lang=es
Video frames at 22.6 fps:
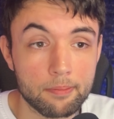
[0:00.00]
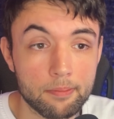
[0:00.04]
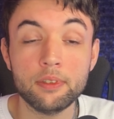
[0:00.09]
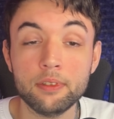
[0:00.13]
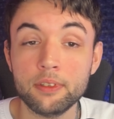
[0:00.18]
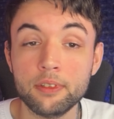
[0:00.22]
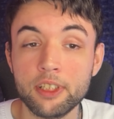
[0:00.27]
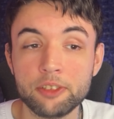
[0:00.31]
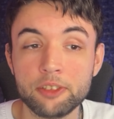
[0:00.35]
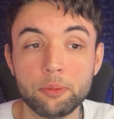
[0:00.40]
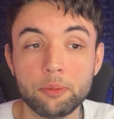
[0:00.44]

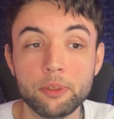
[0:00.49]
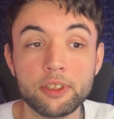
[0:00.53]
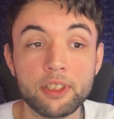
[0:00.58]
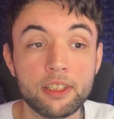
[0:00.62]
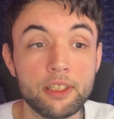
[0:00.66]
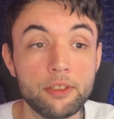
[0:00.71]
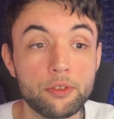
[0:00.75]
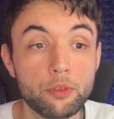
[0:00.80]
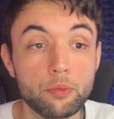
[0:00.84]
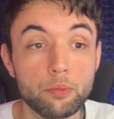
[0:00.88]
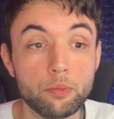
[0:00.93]
Después
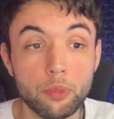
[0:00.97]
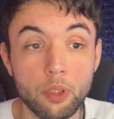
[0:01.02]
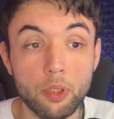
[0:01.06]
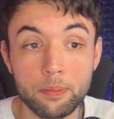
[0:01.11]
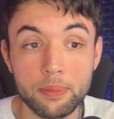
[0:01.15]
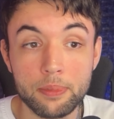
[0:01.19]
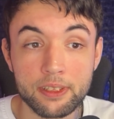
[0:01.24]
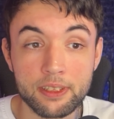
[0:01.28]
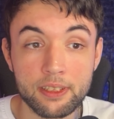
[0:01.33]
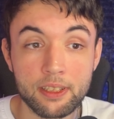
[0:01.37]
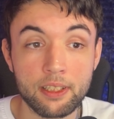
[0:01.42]
salís un pop,
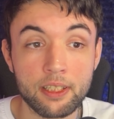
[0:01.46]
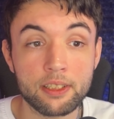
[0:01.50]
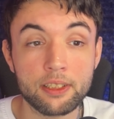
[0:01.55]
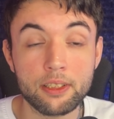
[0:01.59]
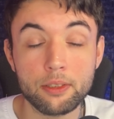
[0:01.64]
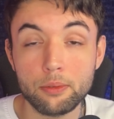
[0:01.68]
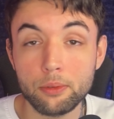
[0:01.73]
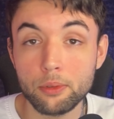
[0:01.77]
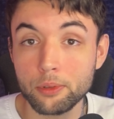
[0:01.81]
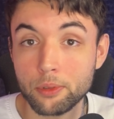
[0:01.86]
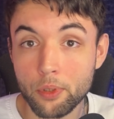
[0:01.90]
este
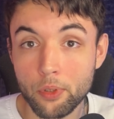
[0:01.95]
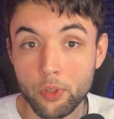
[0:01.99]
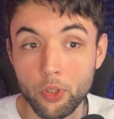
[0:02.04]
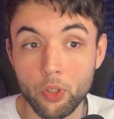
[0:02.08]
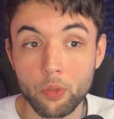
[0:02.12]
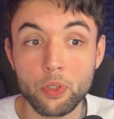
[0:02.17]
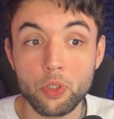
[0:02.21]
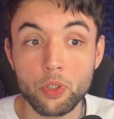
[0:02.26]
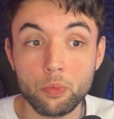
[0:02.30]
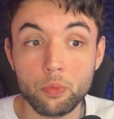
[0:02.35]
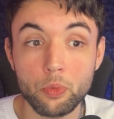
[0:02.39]
artículo os lo
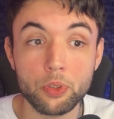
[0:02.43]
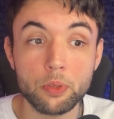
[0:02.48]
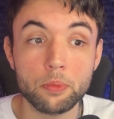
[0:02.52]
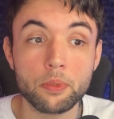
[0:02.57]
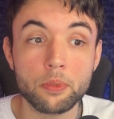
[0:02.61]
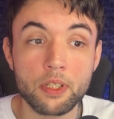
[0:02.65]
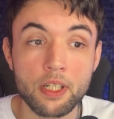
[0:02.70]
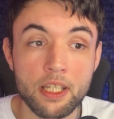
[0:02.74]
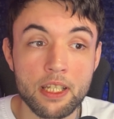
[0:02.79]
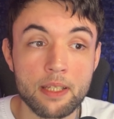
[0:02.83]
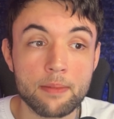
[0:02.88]
recomiendo mucho
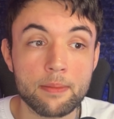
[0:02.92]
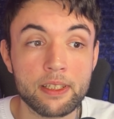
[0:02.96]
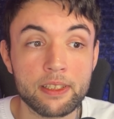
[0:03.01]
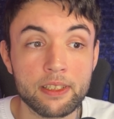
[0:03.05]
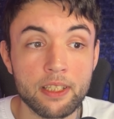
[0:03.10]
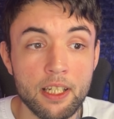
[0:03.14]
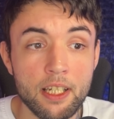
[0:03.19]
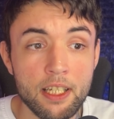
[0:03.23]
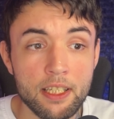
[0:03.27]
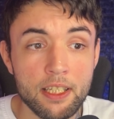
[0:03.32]
porque además